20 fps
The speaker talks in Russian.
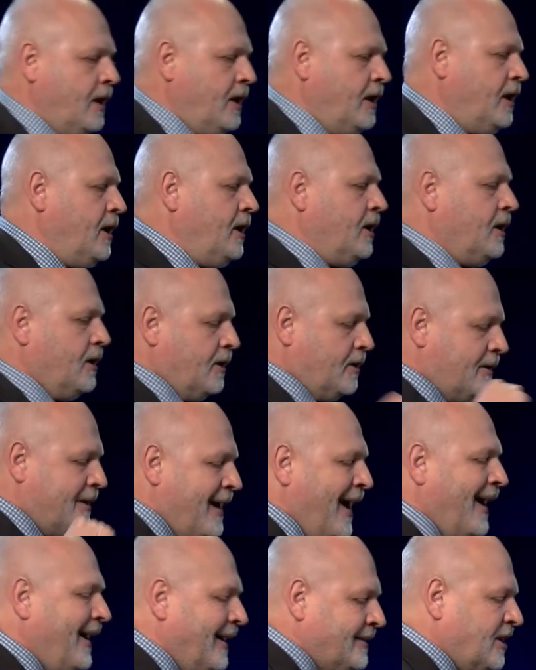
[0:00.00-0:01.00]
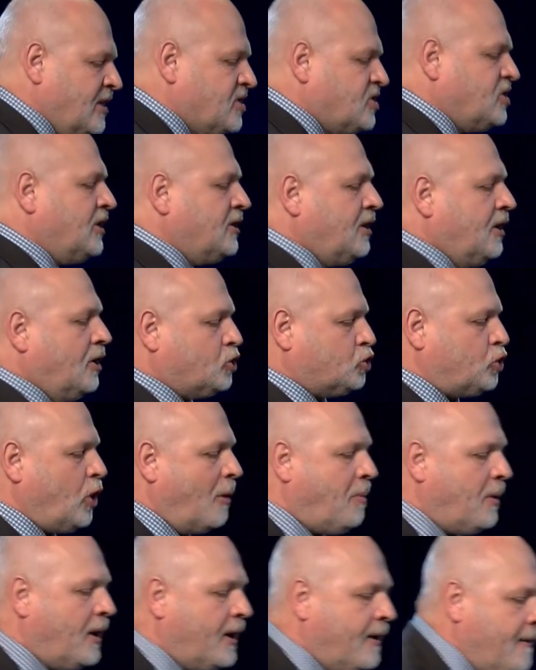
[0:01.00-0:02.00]
И я это сделал,
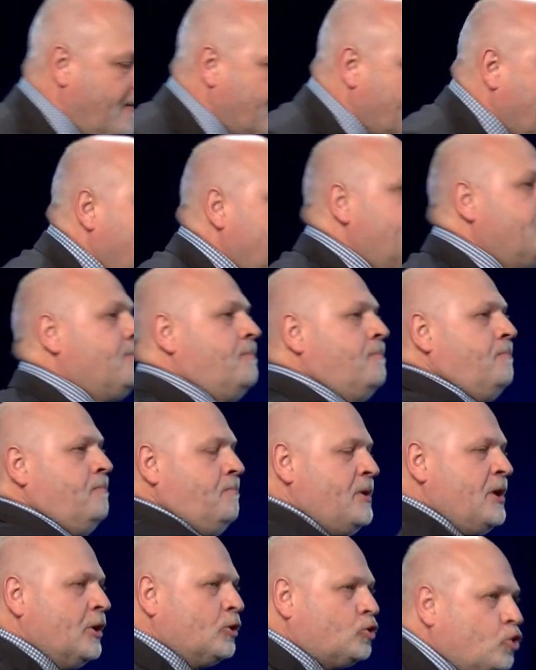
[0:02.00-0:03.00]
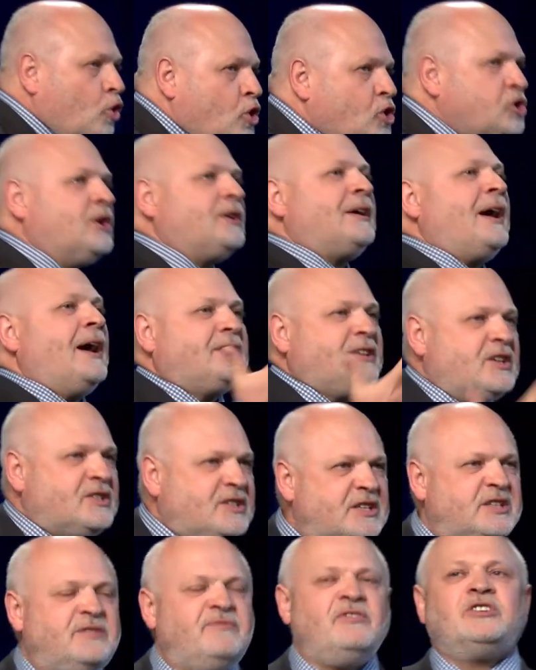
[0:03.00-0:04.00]
чтобы мне тоже как-то
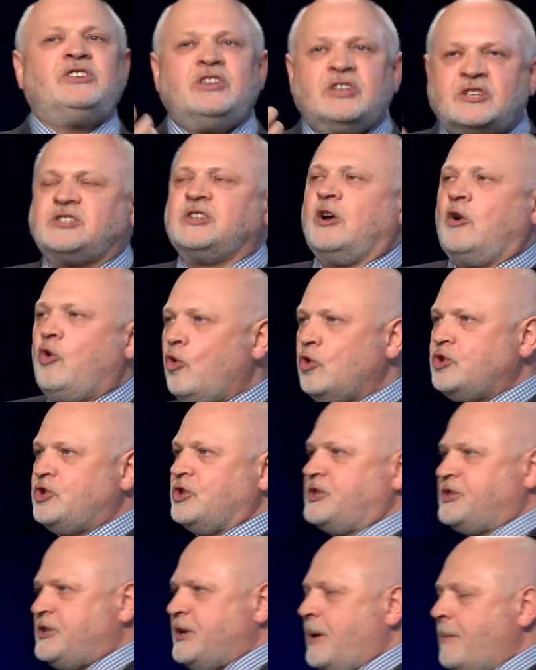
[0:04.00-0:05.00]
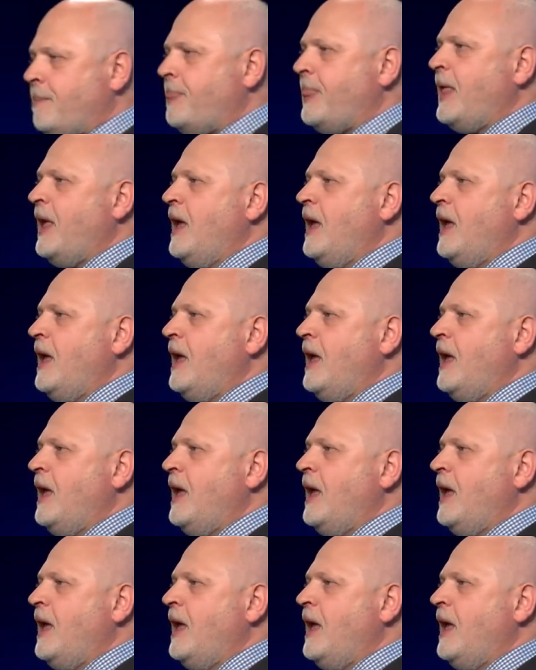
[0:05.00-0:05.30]
засветиться хочется.